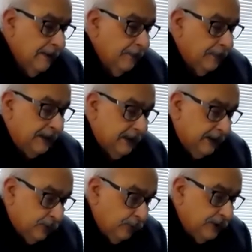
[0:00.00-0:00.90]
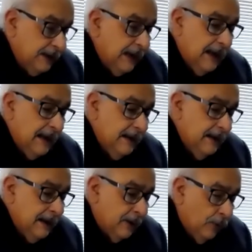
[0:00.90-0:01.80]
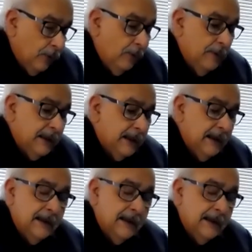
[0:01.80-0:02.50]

está social, económica